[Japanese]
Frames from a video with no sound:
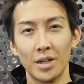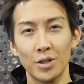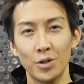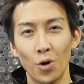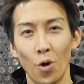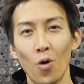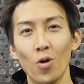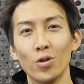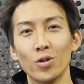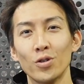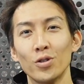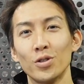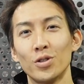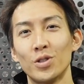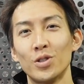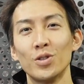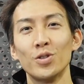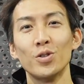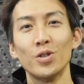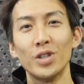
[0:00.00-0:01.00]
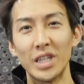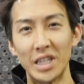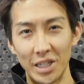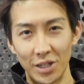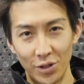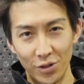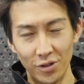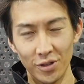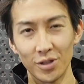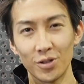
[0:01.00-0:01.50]

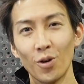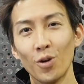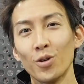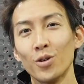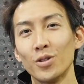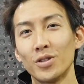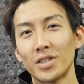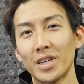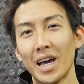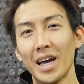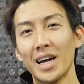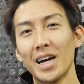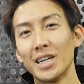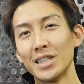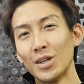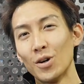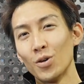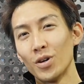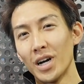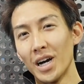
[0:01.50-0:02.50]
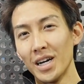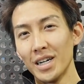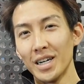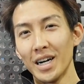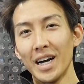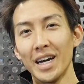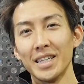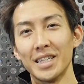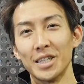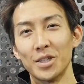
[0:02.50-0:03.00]
ロングツーリングという使い方を
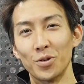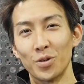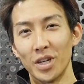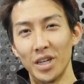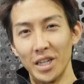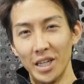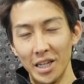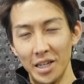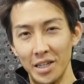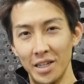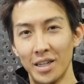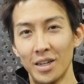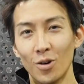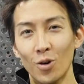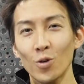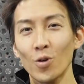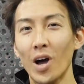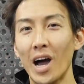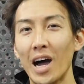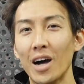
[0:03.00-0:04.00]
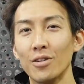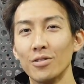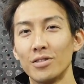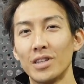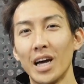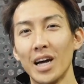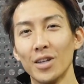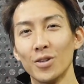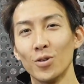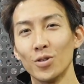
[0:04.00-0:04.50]
考えた時にこの
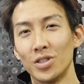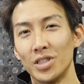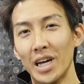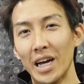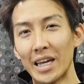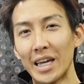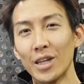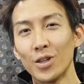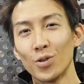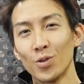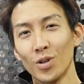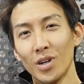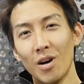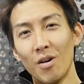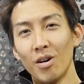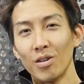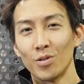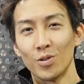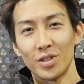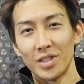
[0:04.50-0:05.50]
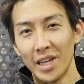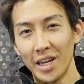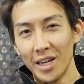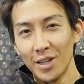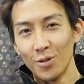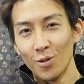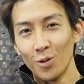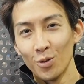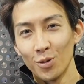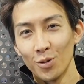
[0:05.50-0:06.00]
アウターのジャケット側の
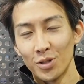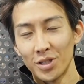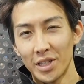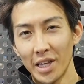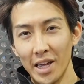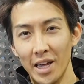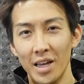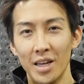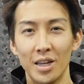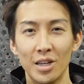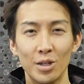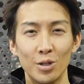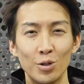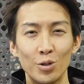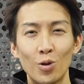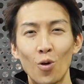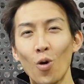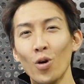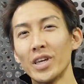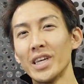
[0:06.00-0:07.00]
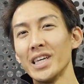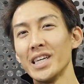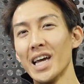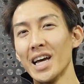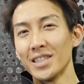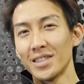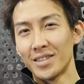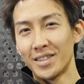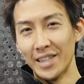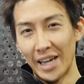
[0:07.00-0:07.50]
性能として動き
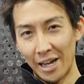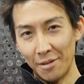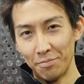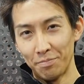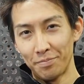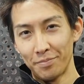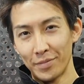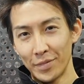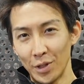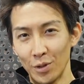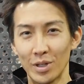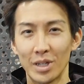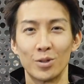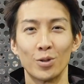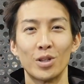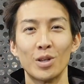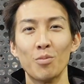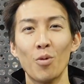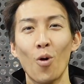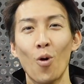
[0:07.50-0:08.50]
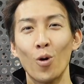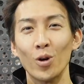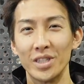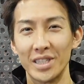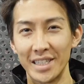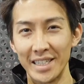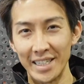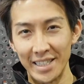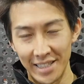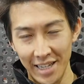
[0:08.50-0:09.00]
やすさというのはとても欲
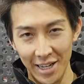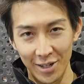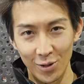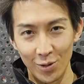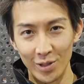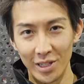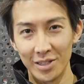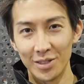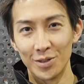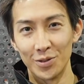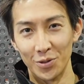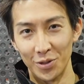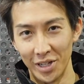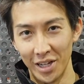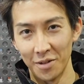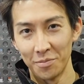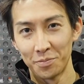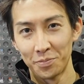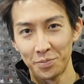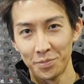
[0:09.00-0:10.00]
しい性能ですよね